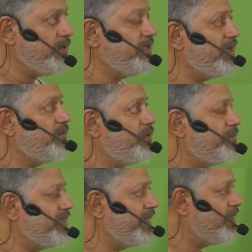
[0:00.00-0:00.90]
இதில் வரும்
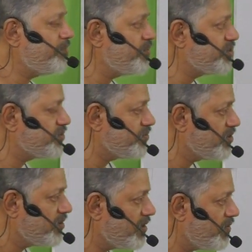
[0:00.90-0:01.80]
பார்த்தீங்கன்னா புருஷ
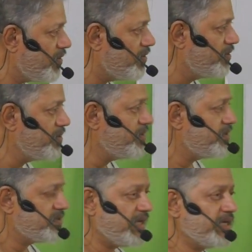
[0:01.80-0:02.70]
சூக்தத்தில் வரும்
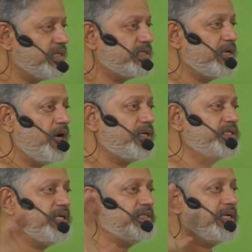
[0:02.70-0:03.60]

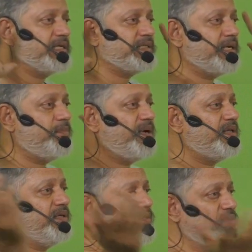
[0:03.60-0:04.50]
சகசிராட்ச
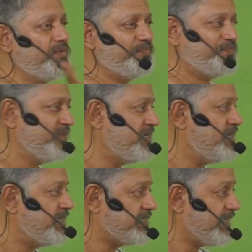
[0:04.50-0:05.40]
சகசரபாதுன்னு வரும்
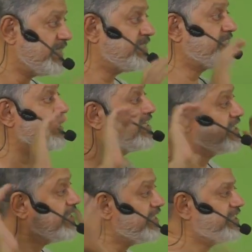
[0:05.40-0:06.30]
சகசிர
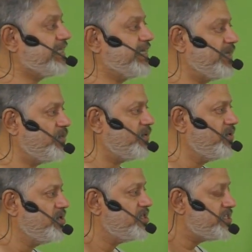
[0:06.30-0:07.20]
சீர்ஷகன்னு வரும்
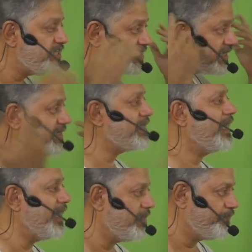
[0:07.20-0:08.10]
சீர்ஷன்னா
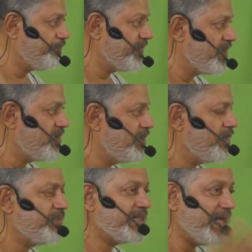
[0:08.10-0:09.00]
தலை
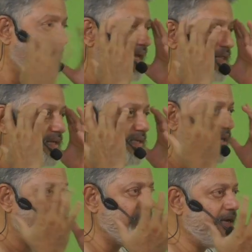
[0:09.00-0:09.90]
இப்போ தலையில் தான்
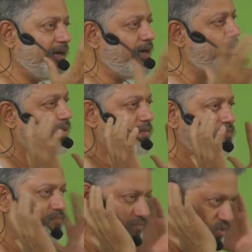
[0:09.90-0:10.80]
ஞான இந்திரியங்கள் இருக்குது
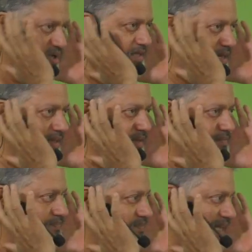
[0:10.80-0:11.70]
முகத்தில் தான்
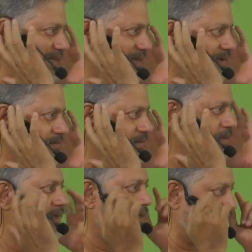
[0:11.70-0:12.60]
கரெக்டாக
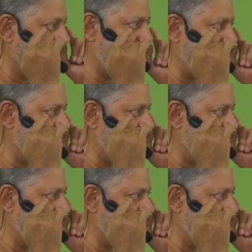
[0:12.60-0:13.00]
கண்கள்